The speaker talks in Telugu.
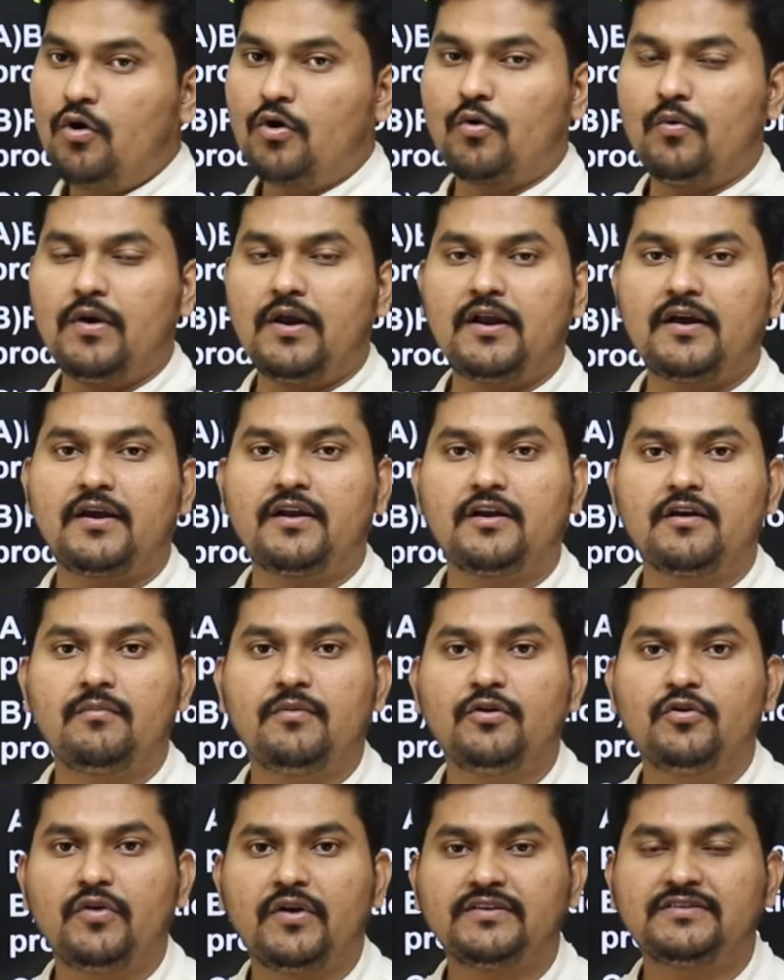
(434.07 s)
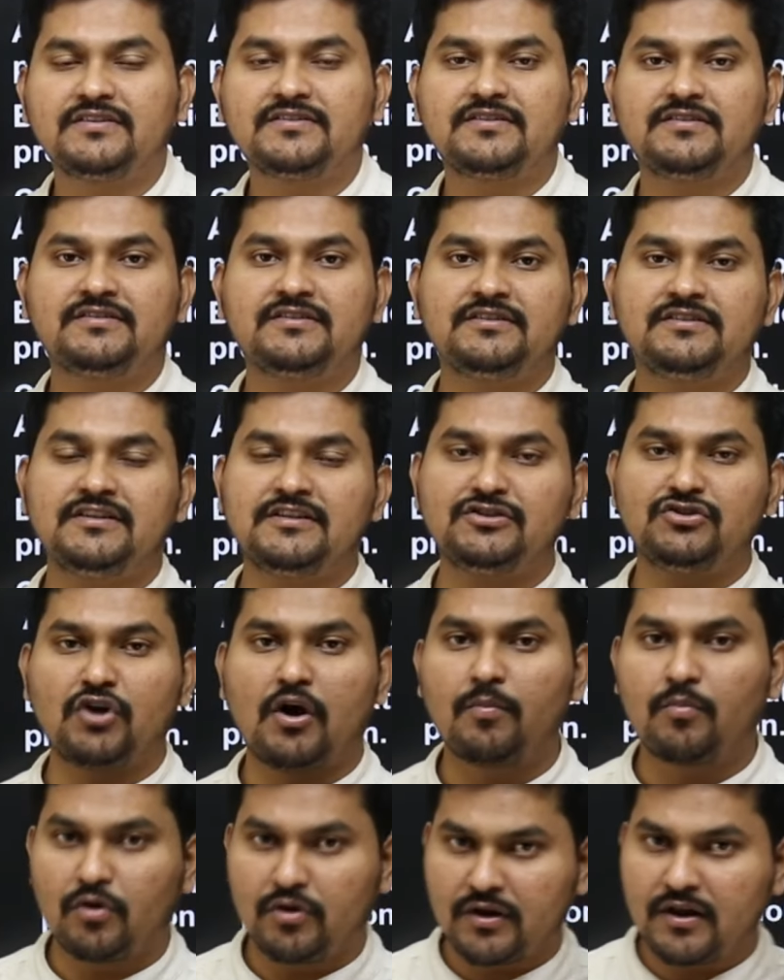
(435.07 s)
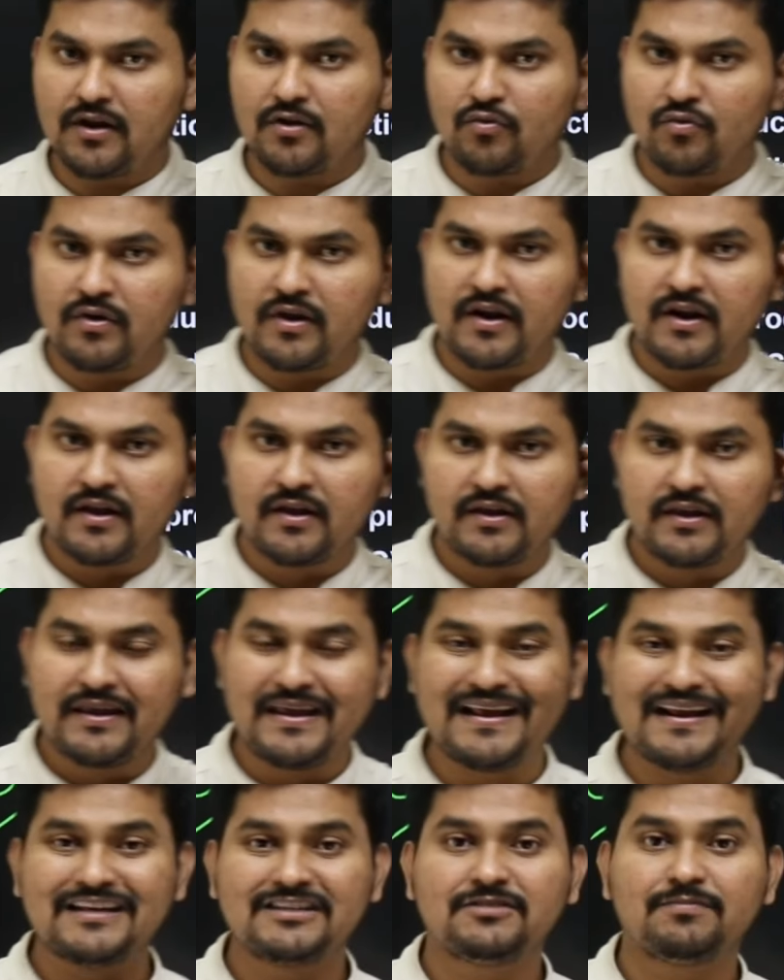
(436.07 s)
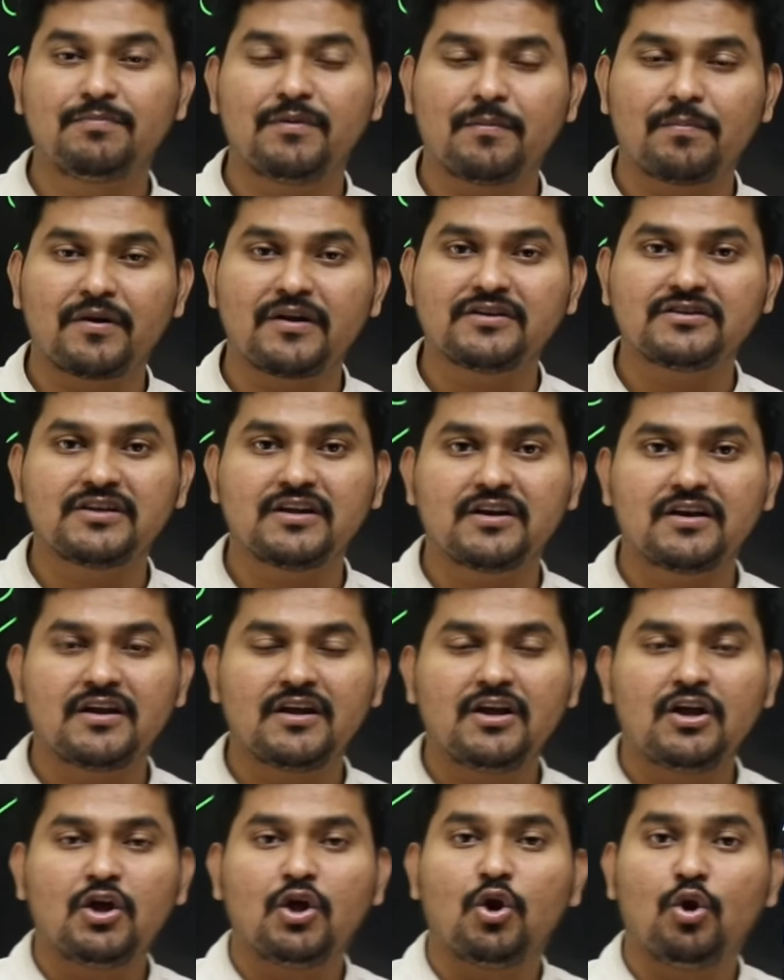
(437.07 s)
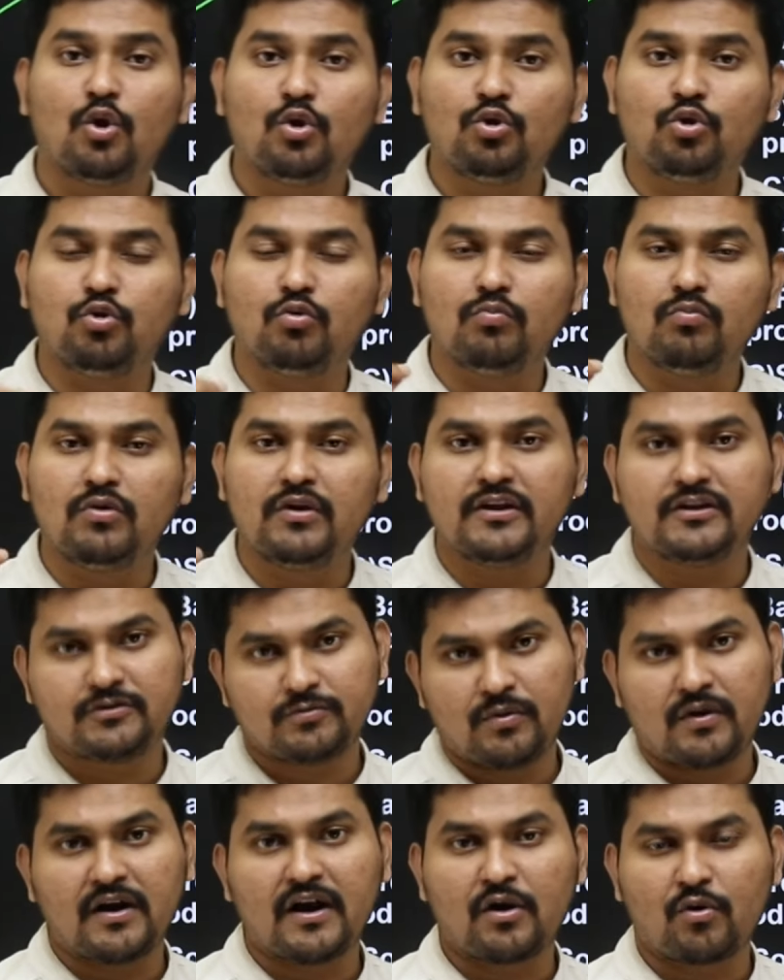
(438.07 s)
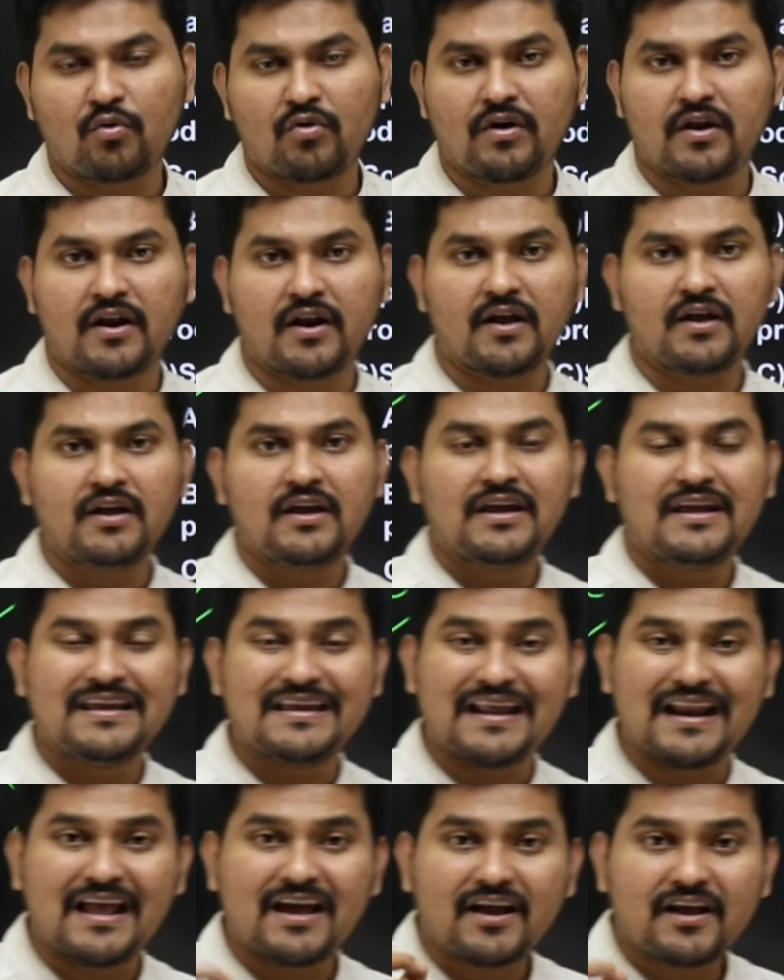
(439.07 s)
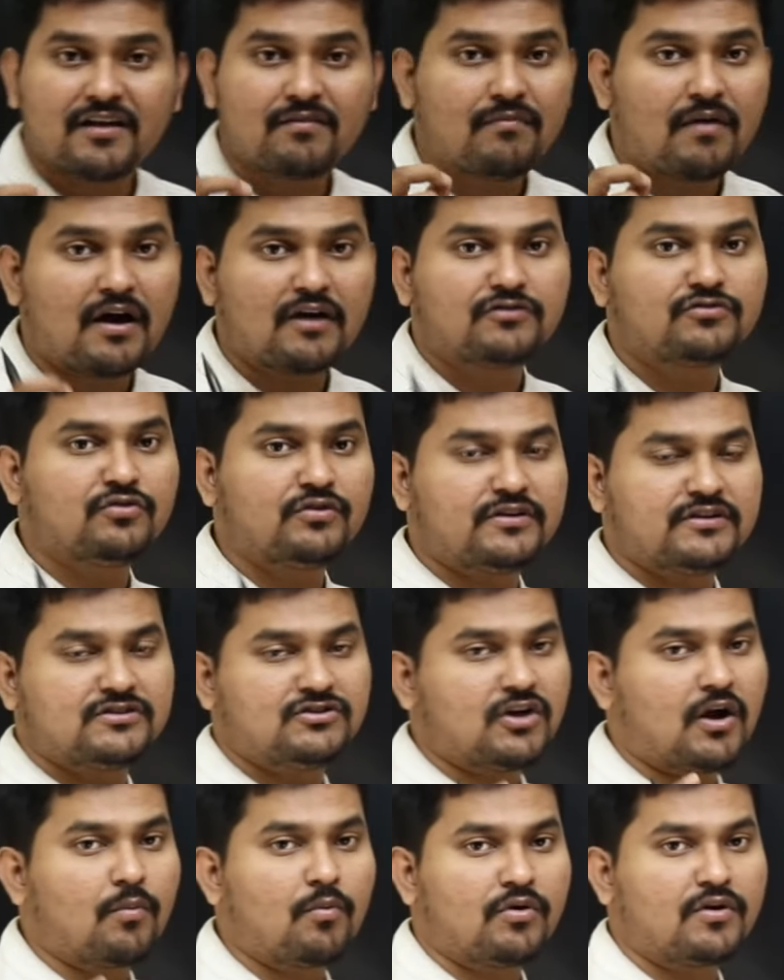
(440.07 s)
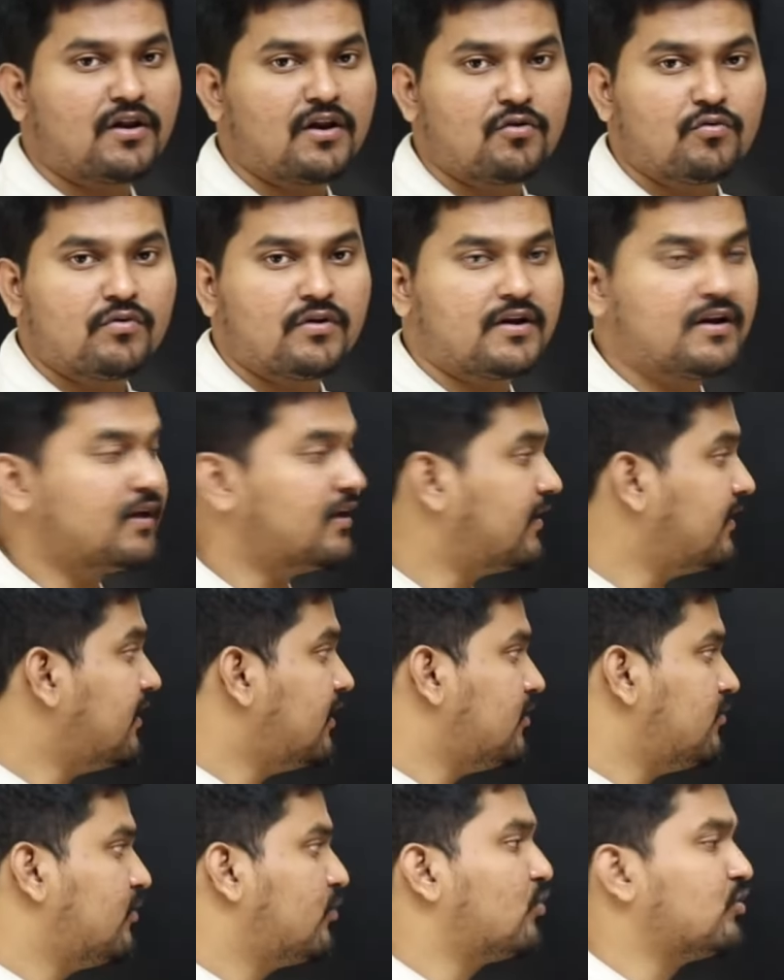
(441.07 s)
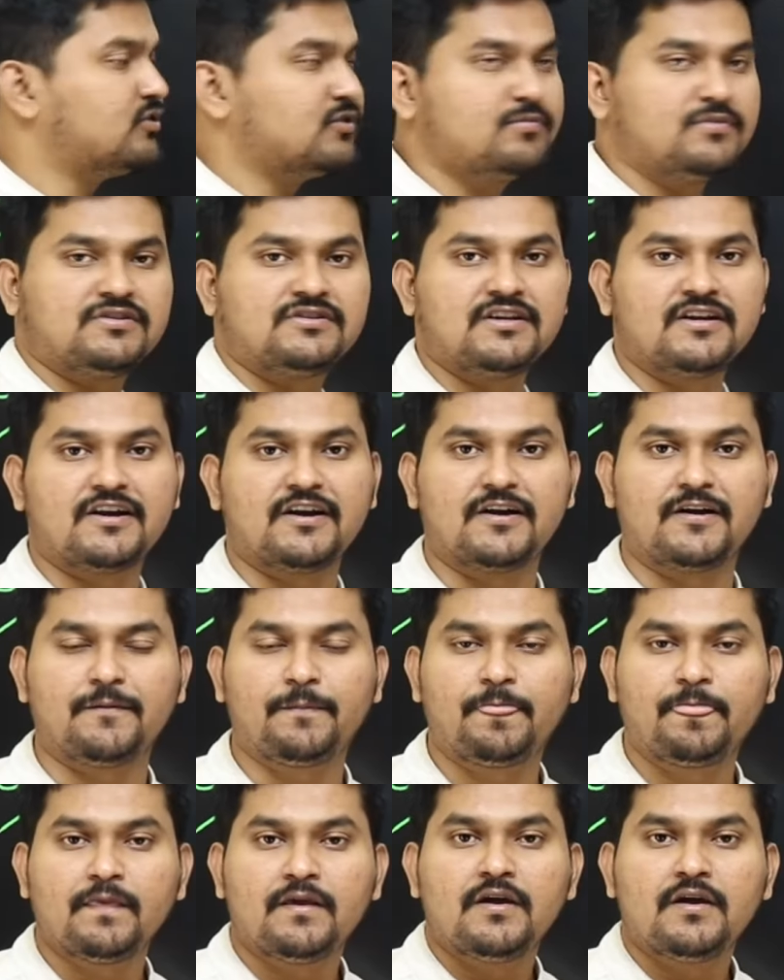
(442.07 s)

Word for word: ఒకవేళ కనుక మీరు ఎస్ఎస్సి సీజీఎల్ జాబ్ కొట్టాలనుకుంటున్నారా ఇంగ్లీష్ ప్రిపరేషన్లో దుమ్ము లేచిపోవాలనుకుంటున్నారా ఎలాగైనా మార్క్స్ కొట్టేసి జాబ్ కొట్టాలనుకుంటున్నారా రీఅరేంజ్మెంట్ క్వశ్చన్ మిస్ చేయకండి